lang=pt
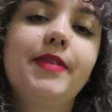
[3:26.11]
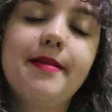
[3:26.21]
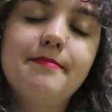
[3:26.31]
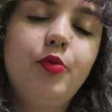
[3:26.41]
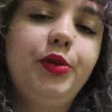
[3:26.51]

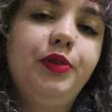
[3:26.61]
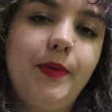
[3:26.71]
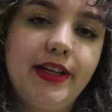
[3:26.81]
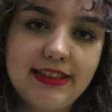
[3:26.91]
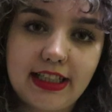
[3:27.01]
é muito
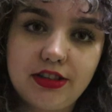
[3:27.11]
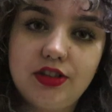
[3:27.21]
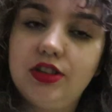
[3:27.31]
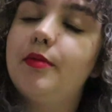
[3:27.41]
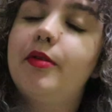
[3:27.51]

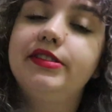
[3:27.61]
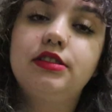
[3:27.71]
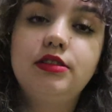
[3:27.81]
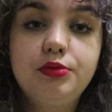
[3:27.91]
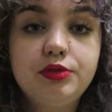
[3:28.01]
presente e é uma coisa
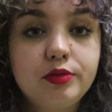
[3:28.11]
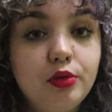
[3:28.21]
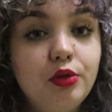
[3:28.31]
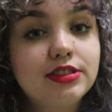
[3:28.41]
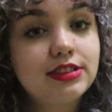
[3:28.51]
que eu não
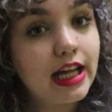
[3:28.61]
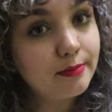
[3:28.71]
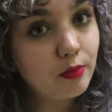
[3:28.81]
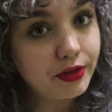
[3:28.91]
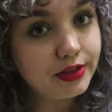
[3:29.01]
costumo
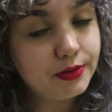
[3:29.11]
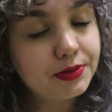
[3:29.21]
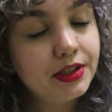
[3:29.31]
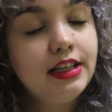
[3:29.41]
gostar muito.